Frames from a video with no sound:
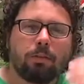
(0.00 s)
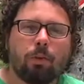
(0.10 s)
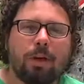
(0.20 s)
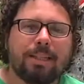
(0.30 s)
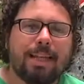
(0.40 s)

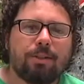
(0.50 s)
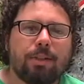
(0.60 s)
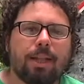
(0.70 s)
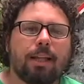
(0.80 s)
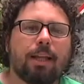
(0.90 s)
O acesso à
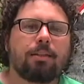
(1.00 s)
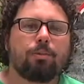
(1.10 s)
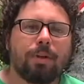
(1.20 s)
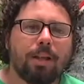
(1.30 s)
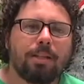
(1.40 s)
internet no
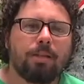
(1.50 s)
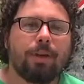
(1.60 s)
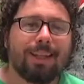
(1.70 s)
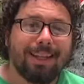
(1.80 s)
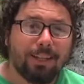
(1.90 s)
Brasil
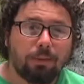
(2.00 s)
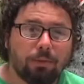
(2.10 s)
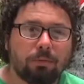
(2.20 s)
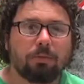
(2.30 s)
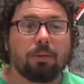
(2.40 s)
é lento,
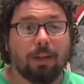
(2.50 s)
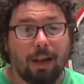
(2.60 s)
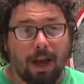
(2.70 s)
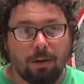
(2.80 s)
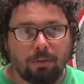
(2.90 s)

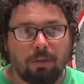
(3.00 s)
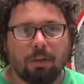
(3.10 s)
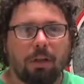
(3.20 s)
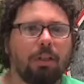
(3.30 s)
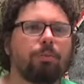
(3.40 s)
caro
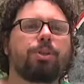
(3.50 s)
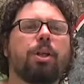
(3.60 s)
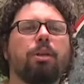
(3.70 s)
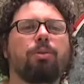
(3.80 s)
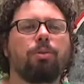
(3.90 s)
e não
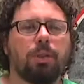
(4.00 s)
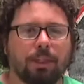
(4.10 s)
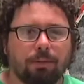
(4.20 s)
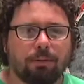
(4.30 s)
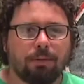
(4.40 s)
chega em todo
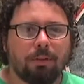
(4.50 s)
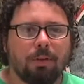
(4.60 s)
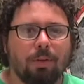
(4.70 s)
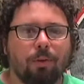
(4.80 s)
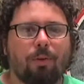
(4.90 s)
canto.
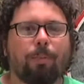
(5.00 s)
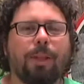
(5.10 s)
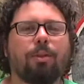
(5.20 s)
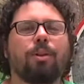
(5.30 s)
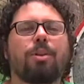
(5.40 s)
Com o
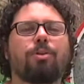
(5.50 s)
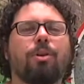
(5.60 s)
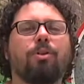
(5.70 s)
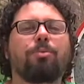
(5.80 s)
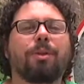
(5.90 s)
Plano
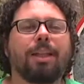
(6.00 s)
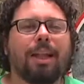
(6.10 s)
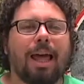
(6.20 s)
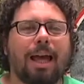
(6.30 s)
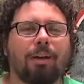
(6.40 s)
Nacional de Banda
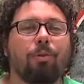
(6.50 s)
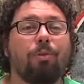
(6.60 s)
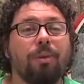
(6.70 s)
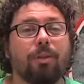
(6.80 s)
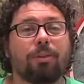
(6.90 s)
Larga, o
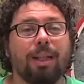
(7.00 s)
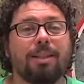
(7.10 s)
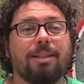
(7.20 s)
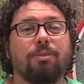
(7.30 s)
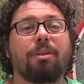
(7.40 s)
governo está
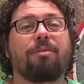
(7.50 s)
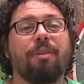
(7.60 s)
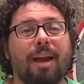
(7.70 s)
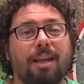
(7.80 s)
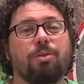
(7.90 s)
dizendo que
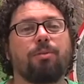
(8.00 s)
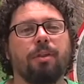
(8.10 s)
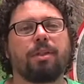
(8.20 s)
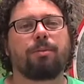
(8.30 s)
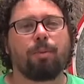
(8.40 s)
vai resolver
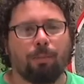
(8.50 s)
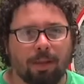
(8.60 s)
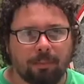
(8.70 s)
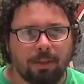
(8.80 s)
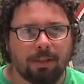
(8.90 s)
esse
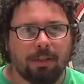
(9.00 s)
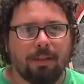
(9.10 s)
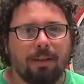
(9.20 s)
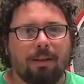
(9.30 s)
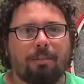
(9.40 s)
problema.
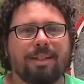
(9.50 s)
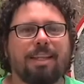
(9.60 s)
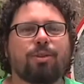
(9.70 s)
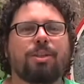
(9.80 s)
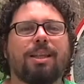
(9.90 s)
Mas a
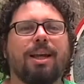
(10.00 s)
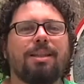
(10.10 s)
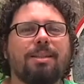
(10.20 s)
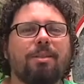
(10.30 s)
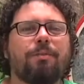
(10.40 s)

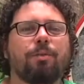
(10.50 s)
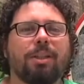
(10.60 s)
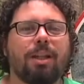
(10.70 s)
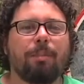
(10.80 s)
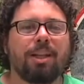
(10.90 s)
sociedade civil que
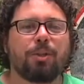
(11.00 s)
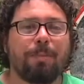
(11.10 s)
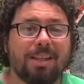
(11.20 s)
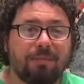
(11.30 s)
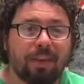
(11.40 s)
trabalha
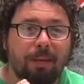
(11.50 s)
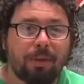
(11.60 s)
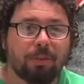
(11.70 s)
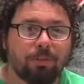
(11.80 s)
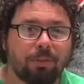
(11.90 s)

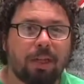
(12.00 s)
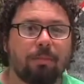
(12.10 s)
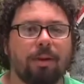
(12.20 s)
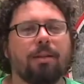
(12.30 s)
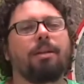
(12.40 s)
especificamente com o
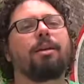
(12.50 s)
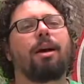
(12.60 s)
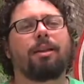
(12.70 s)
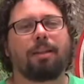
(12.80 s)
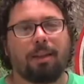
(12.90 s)
tema
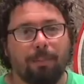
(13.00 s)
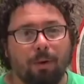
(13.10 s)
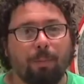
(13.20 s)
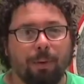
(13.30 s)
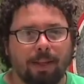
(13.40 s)
ainda está
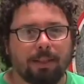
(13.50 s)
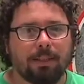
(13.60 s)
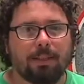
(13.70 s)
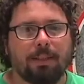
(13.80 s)
preocupada.